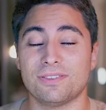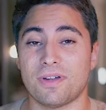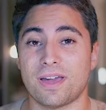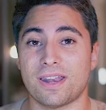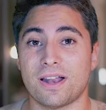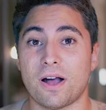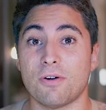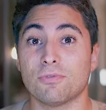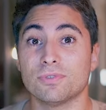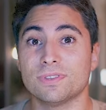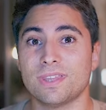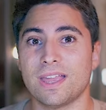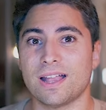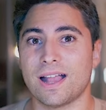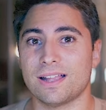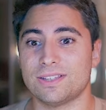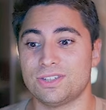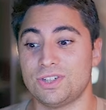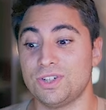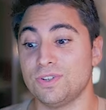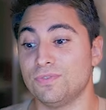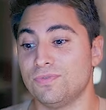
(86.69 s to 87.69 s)
então era algo
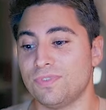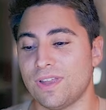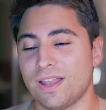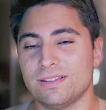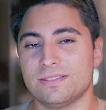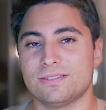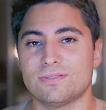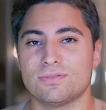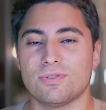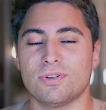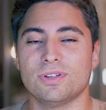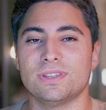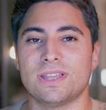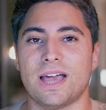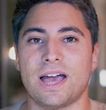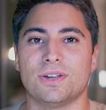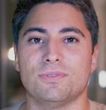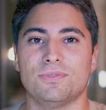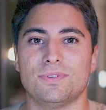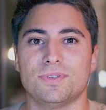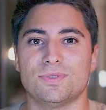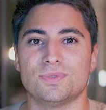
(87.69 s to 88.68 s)
negativo e eles
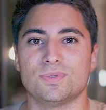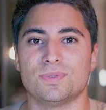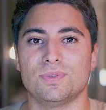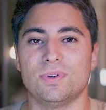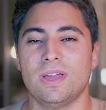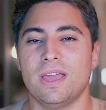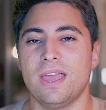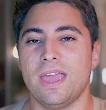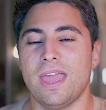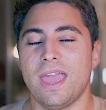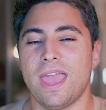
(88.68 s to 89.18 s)
tornaram isso